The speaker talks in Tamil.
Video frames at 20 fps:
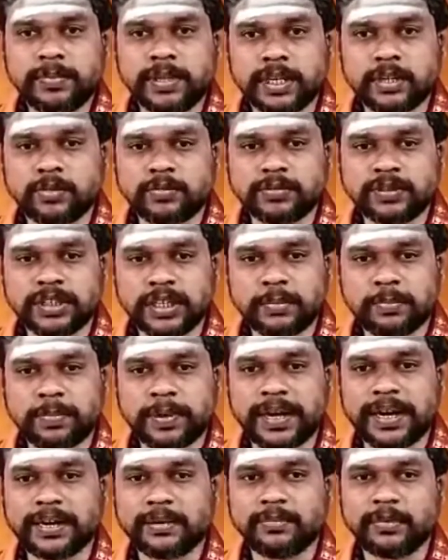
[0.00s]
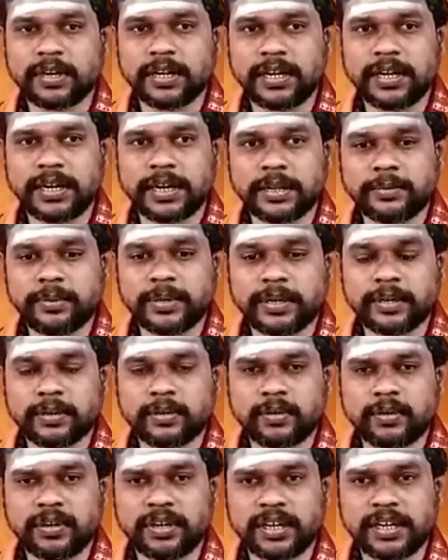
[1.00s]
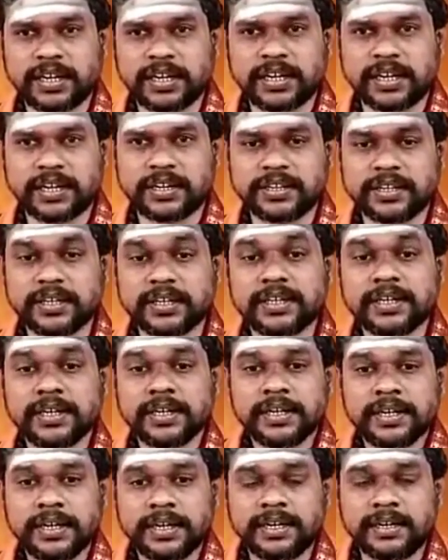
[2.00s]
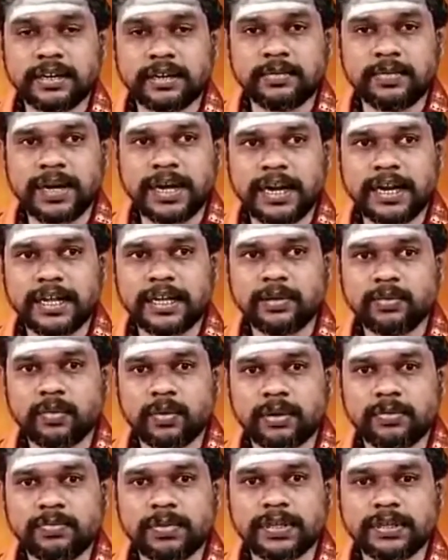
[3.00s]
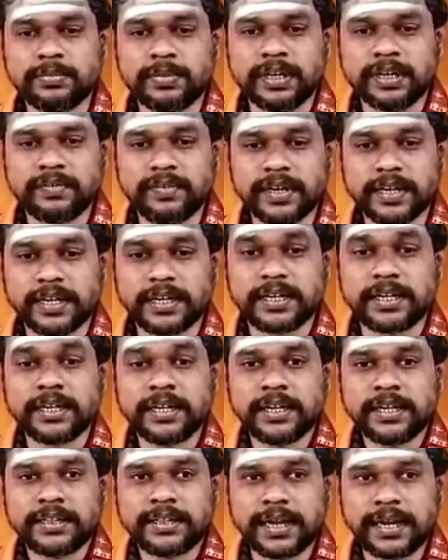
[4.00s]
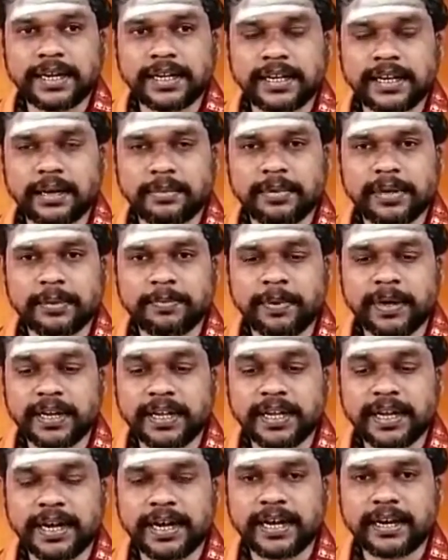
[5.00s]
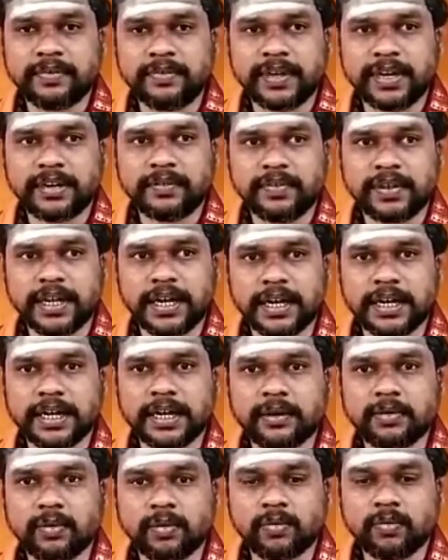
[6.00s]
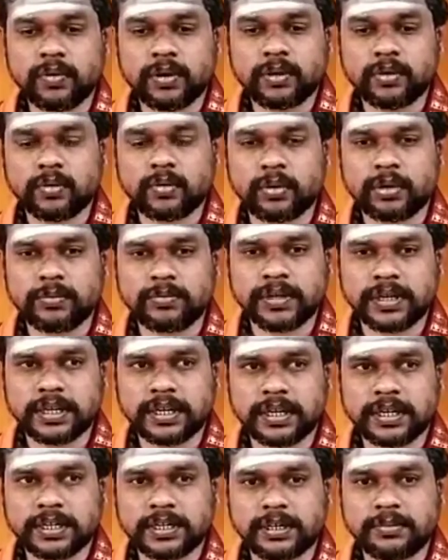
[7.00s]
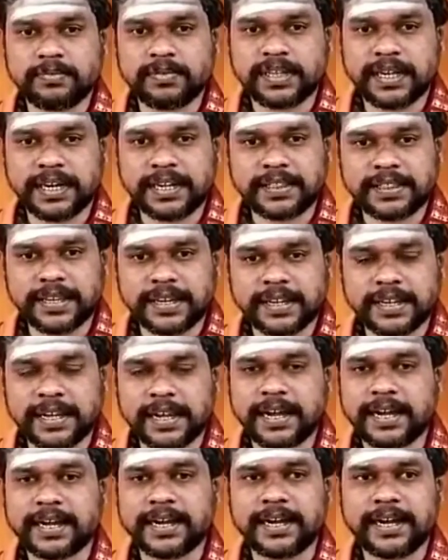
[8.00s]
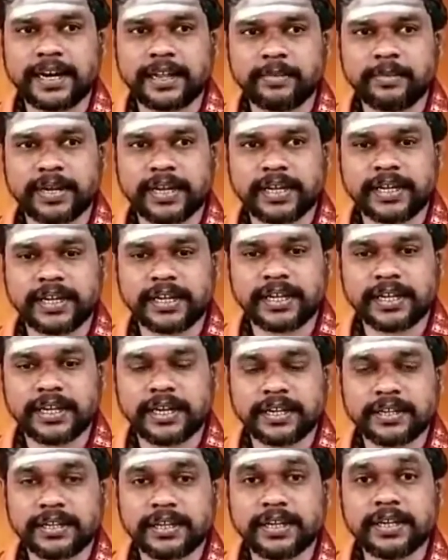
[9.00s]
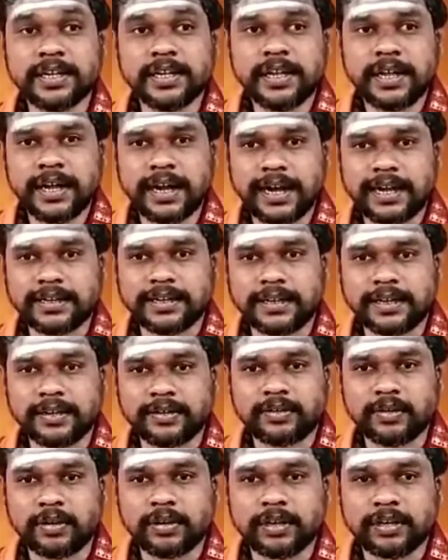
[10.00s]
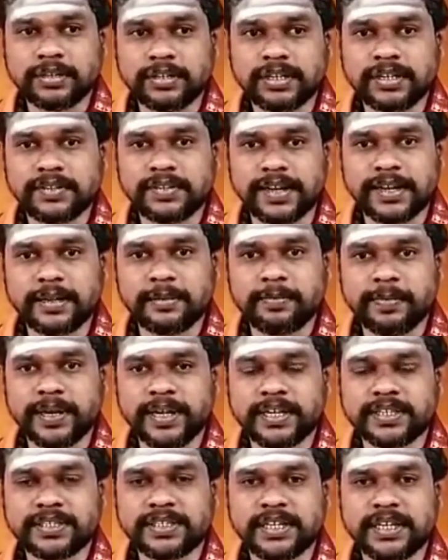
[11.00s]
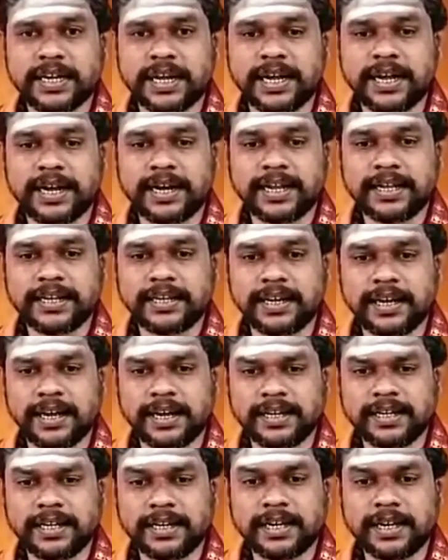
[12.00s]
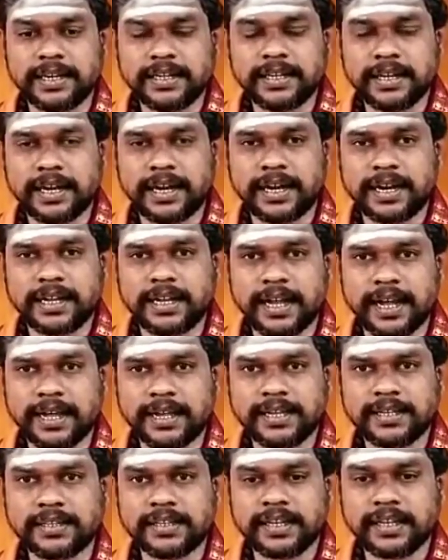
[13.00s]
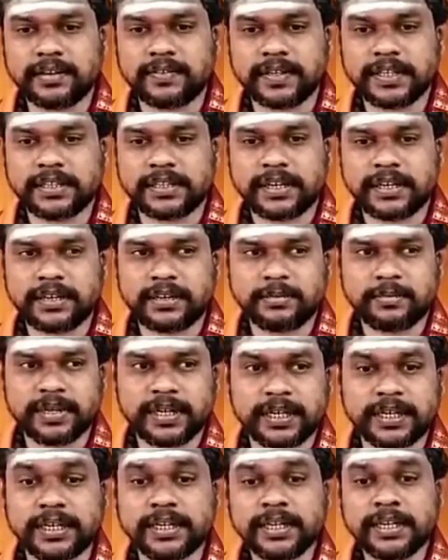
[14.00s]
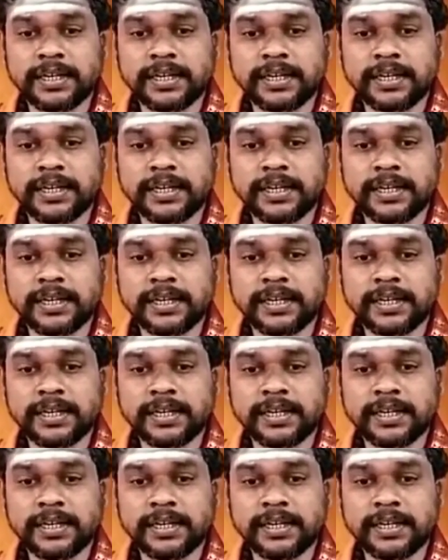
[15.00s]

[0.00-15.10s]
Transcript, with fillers: மிகவும் சிறப்பான முறையில் நடைபெற்று கொண்டிருக்கிறது இன்று மாலை ஒன்பது மணி வரை தனிநபர் பரிகார வேள்வியாக ஒவ்வொரு குடும்பங்களுக்கும் தனித்தனியாக நடைபெற இருக்கிறது அதனைத் தொடர்ந்து சனிப்பெயர்ச்சி காலை ஞாயிறு அதிகாலை ஐந்து இருபத்தி ரெண்டு மணி